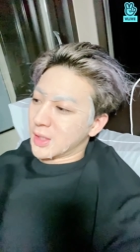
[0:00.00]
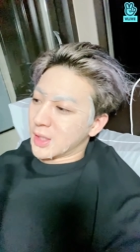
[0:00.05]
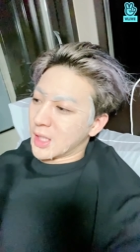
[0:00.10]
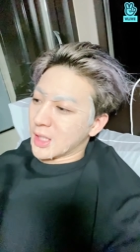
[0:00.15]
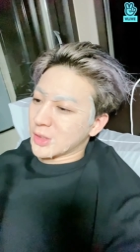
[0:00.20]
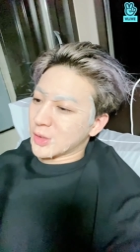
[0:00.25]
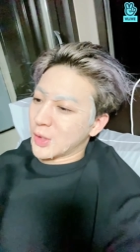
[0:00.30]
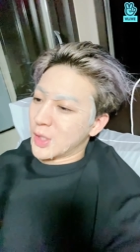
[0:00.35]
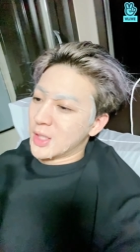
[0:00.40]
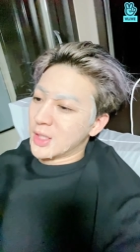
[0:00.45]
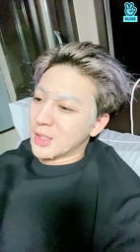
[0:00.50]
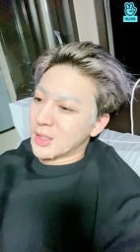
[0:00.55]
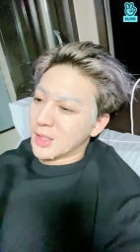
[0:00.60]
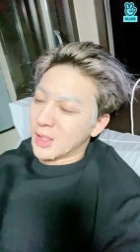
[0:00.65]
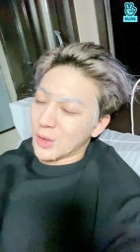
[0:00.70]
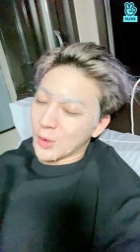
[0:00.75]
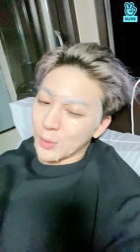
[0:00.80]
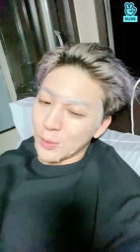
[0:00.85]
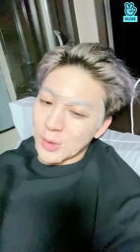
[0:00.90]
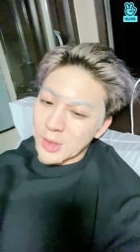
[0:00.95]
가서
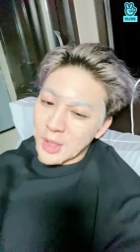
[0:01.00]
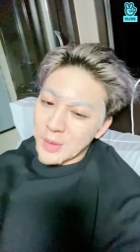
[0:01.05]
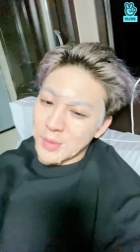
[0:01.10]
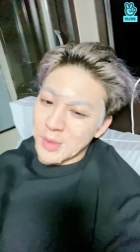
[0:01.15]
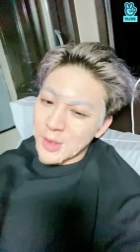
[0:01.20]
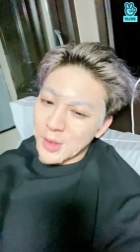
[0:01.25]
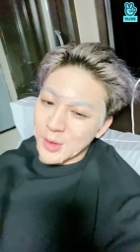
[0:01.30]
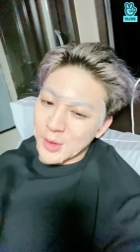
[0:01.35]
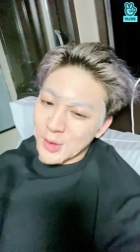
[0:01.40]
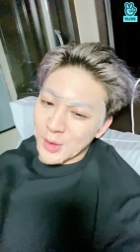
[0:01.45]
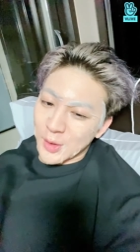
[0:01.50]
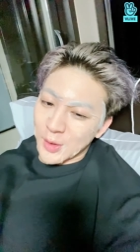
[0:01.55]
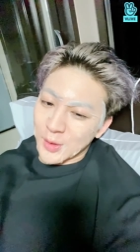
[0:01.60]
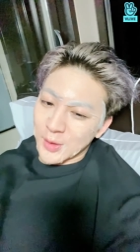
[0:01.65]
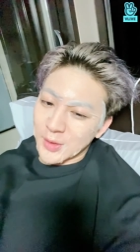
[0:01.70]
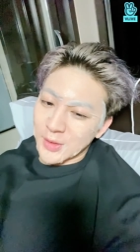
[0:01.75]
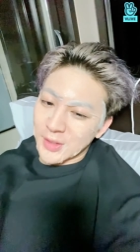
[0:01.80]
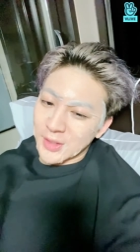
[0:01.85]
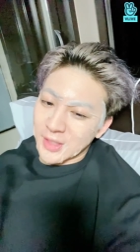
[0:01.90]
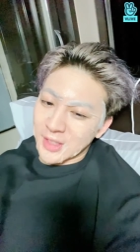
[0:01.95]
했는데 너무 재밌었어요.
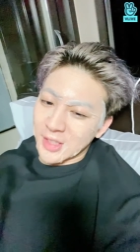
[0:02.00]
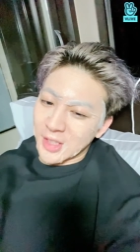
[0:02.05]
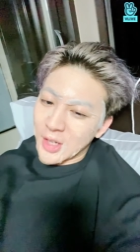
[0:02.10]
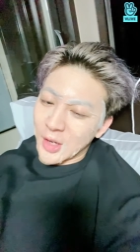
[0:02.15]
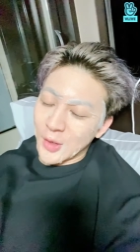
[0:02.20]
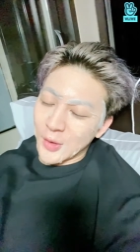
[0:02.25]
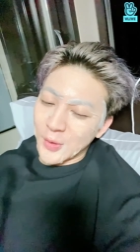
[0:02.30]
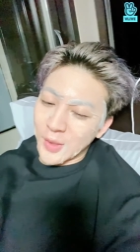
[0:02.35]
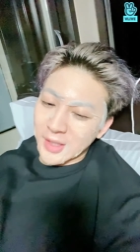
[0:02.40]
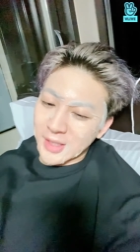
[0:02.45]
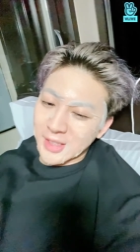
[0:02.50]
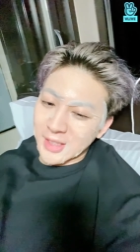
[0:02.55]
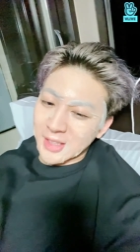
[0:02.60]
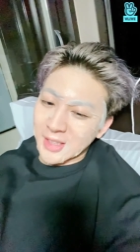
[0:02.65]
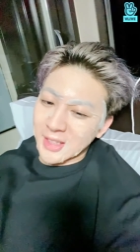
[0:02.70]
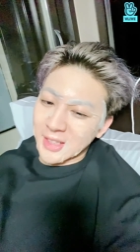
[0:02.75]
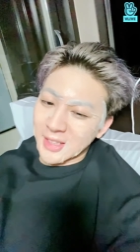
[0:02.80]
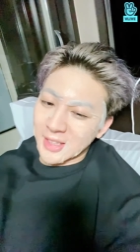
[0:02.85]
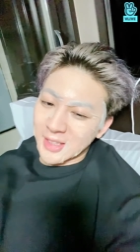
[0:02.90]
그 결과는